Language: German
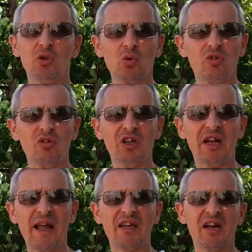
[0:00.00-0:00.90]
nutzen die
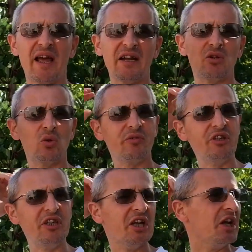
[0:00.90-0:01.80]
gleiche Leitung wie,